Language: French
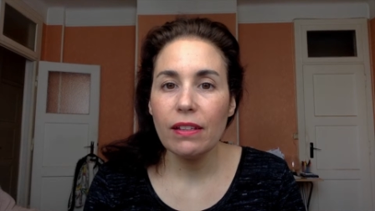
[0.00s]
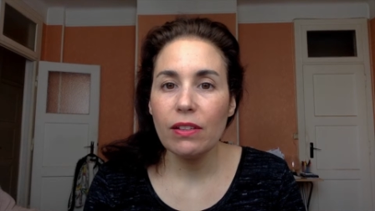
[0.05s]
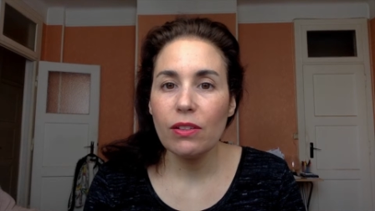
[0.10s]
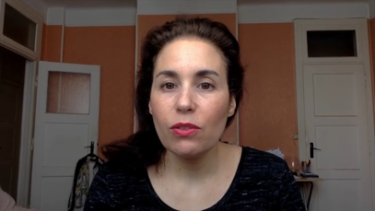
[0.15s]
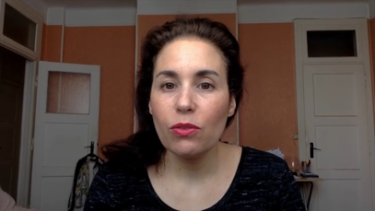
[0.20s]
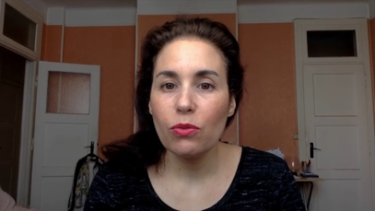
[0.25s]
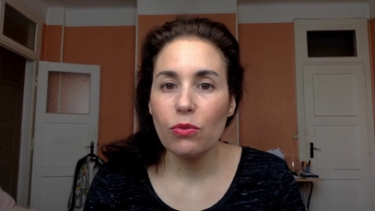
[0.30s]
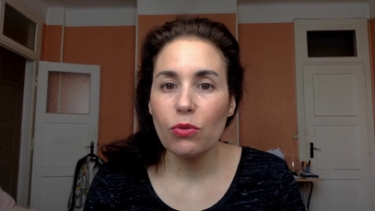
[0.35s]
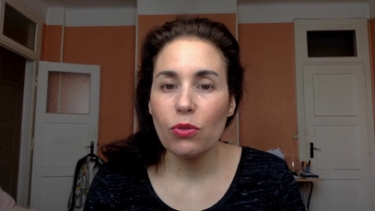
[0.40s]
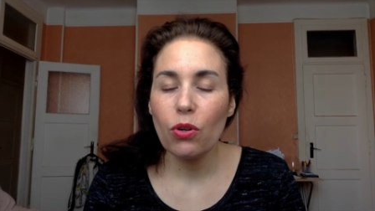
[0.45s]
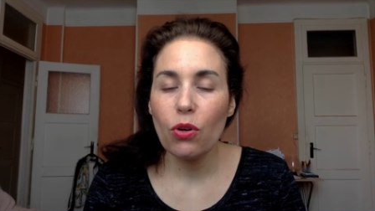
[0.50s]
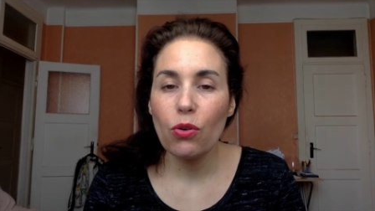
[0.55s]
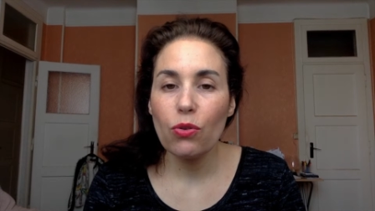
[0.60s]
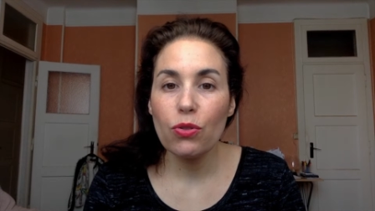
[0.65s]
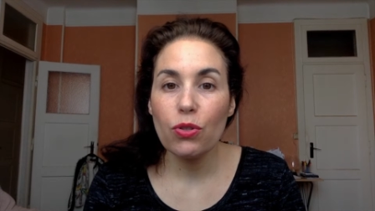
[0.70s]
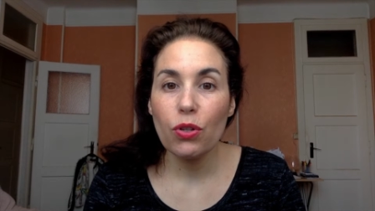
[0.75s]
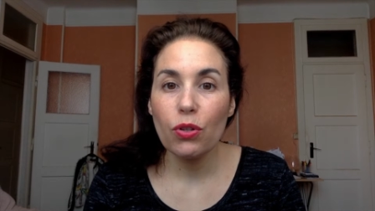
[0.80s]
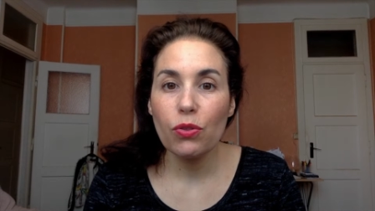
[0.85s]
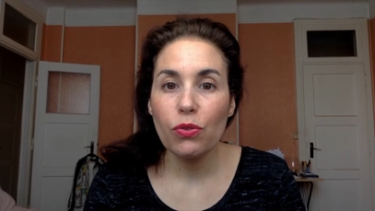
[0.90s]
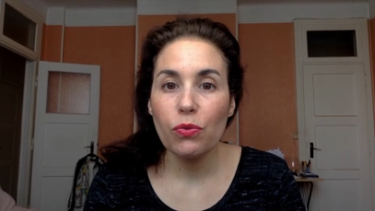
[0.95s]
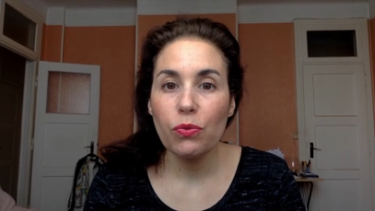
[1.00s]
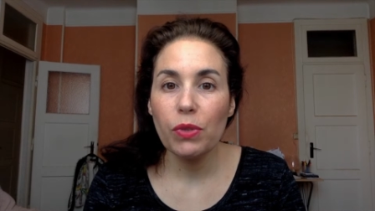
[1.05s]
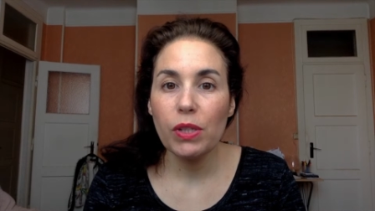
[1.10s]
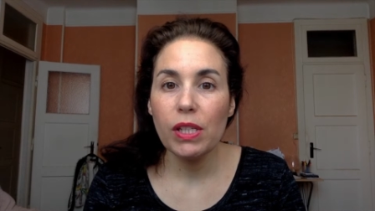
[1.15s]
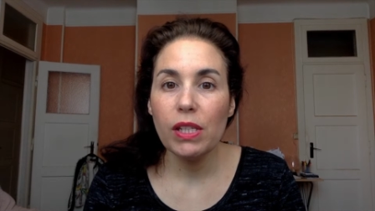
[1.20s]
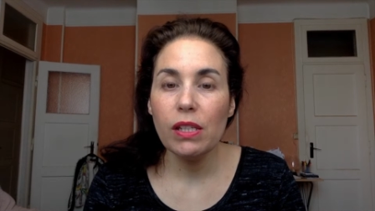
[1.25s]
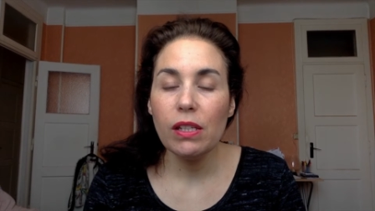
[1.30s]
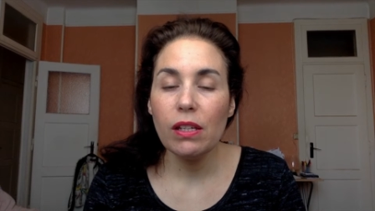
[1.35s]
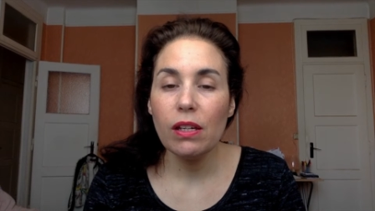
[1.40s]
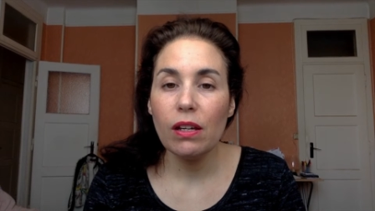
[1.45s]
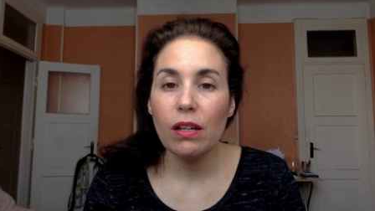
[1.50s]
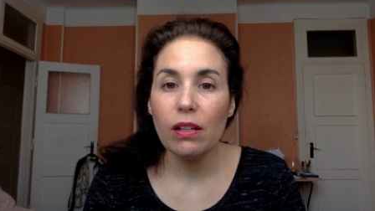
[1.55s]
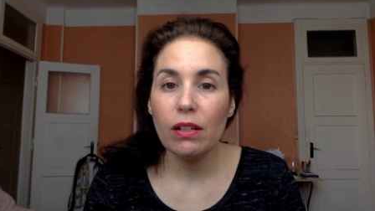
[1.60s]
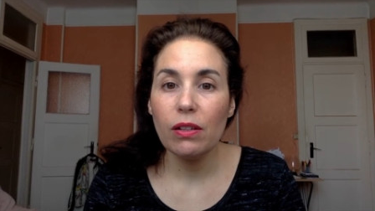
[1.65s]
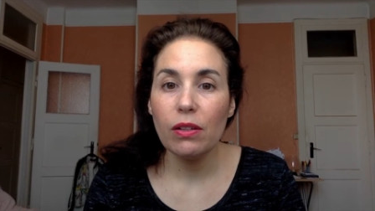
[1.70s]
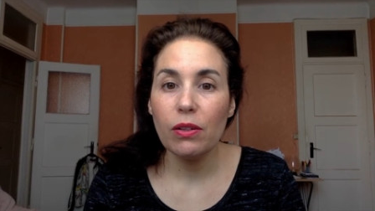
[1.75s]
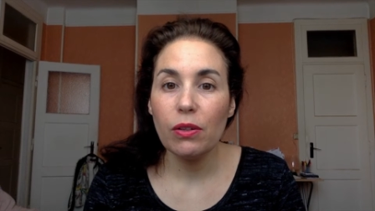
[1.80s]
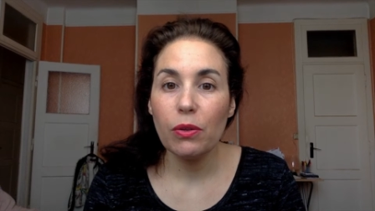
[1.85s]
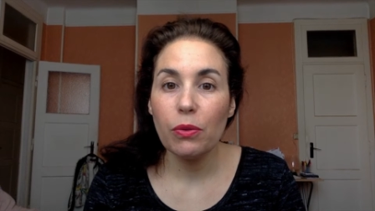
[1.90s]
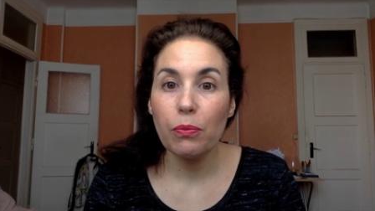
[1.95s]
Donc aujourd'hui, euh,
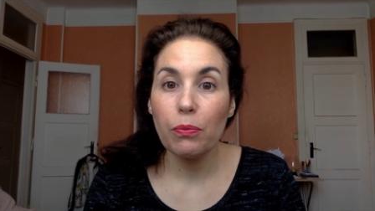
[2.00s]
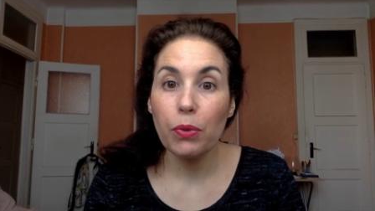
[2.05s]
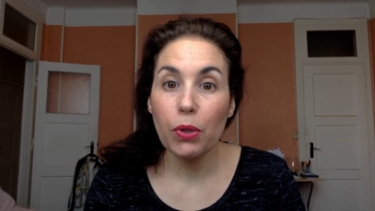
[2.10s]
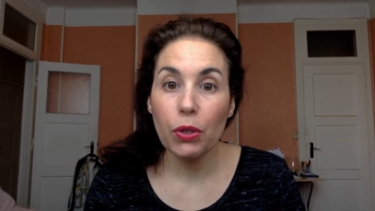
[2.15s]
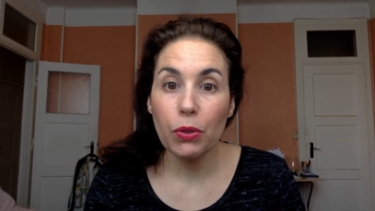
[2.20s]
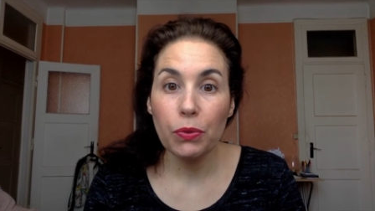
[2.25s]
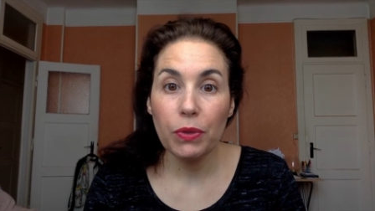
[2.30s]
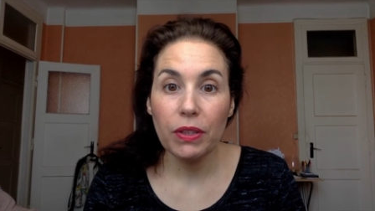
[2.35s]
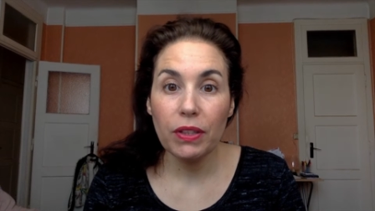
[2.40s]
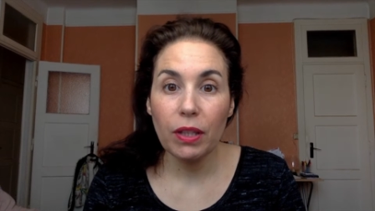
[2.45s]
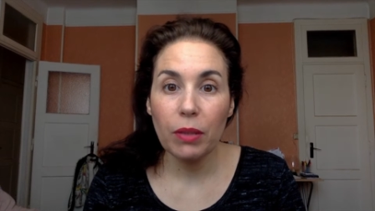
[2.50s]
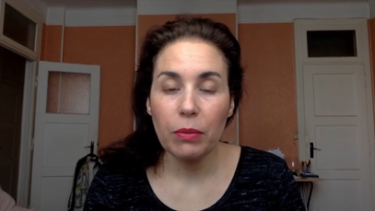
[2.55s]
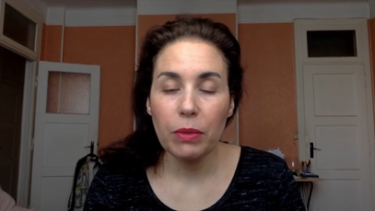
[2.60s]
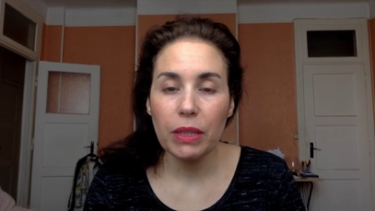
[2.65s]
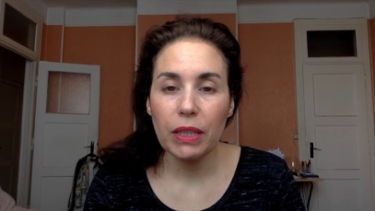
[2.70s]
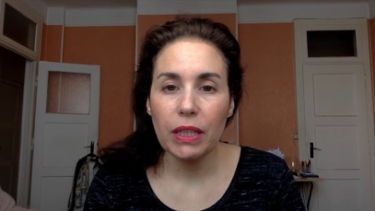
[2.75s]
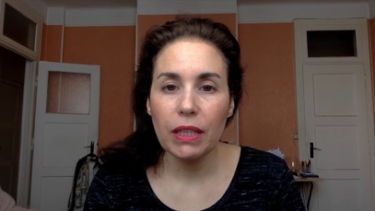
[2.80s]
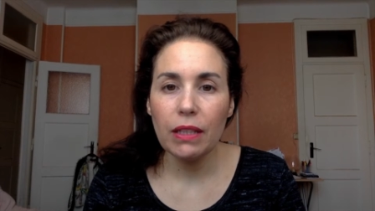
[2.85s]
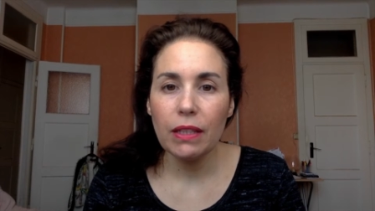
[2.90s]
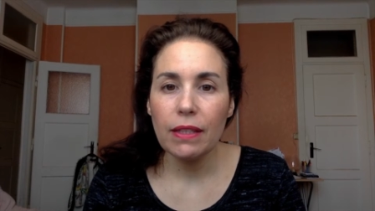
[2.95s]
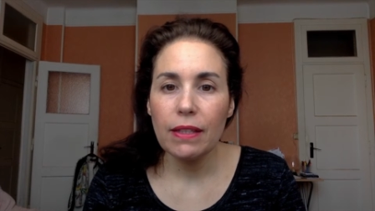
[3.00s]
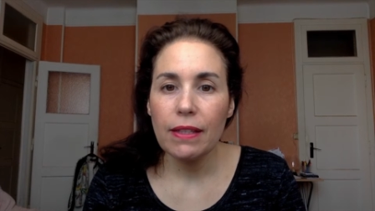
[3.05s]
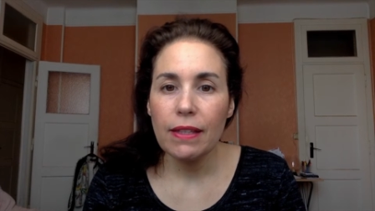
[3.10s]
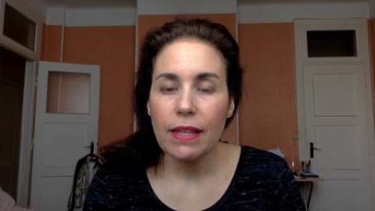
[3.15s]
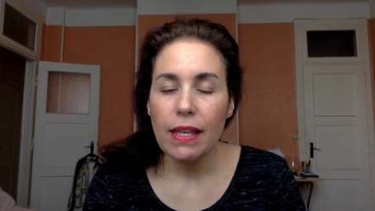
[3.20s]
produit terminé